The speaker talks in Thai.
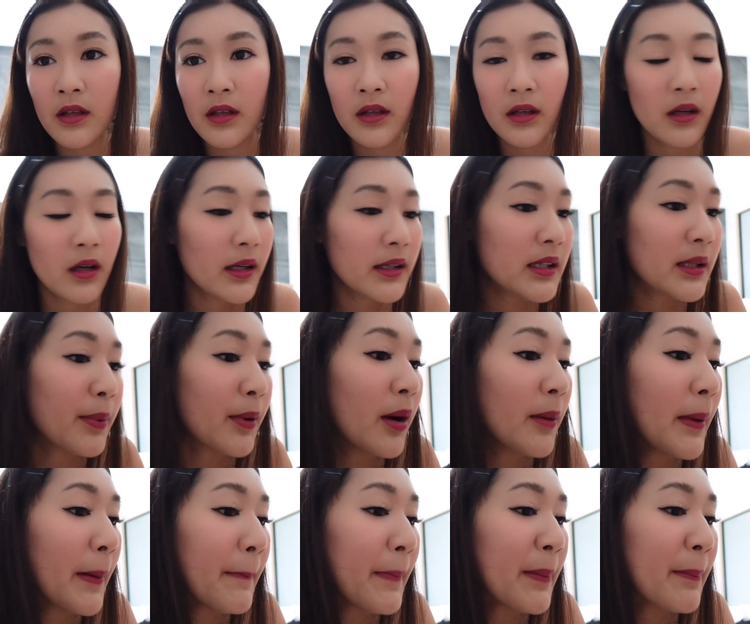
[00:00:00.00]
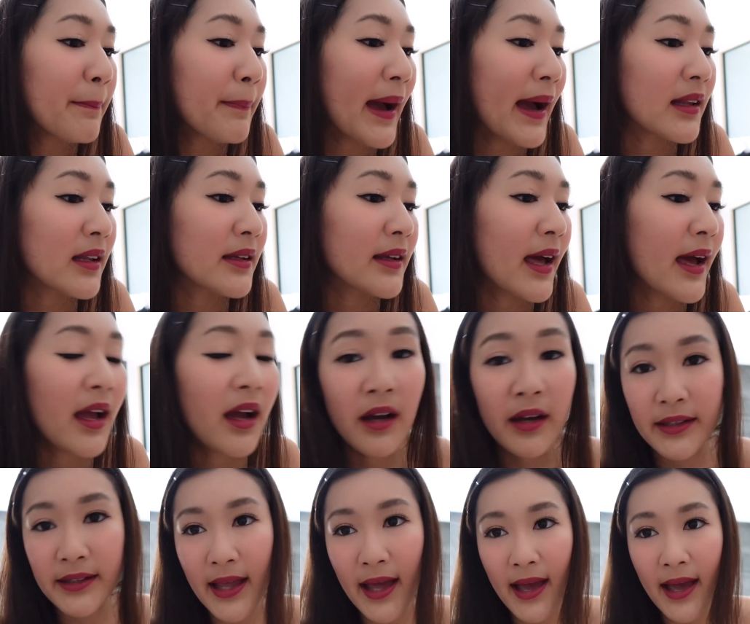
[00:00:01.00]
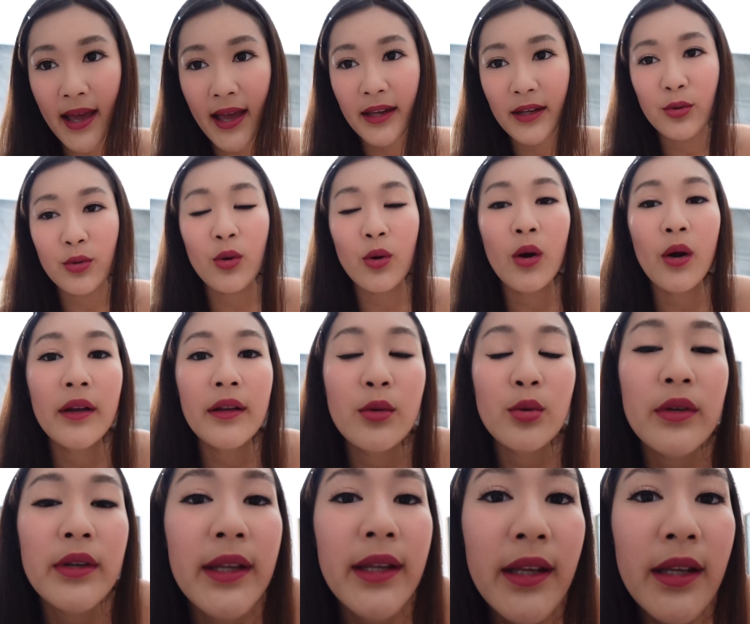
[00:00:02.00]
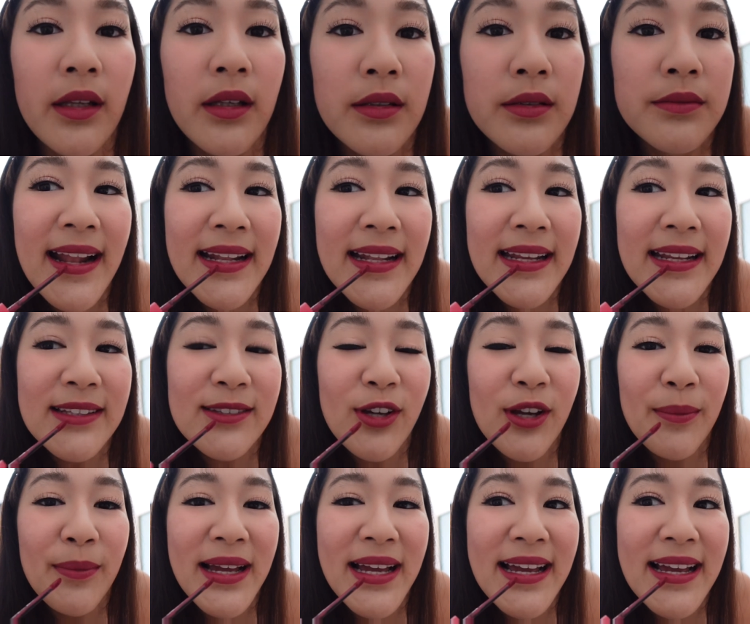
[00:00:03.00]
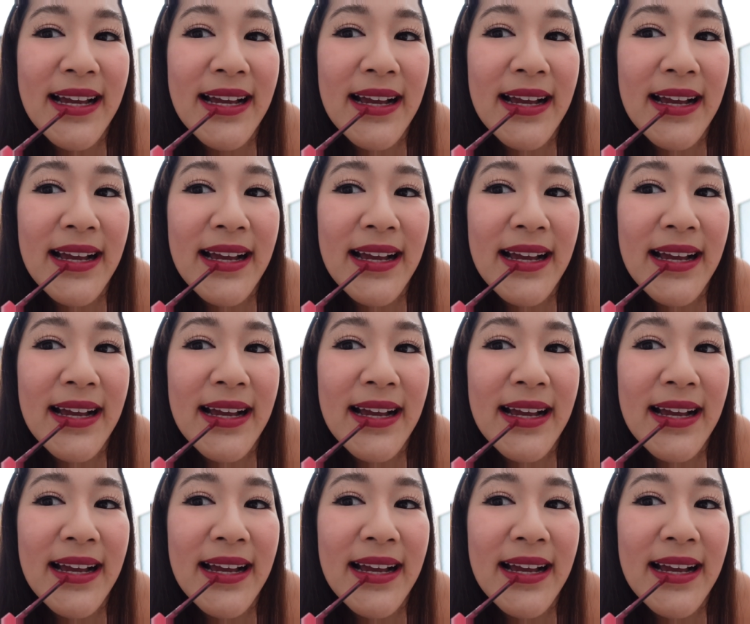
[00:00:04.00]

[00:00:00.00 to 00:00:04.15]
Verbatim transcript: เฮ้ยแต่พอแบบเม้มปากแล้วได้ เฮ้ยได้ทุกคนดูดิ สีสวยมาก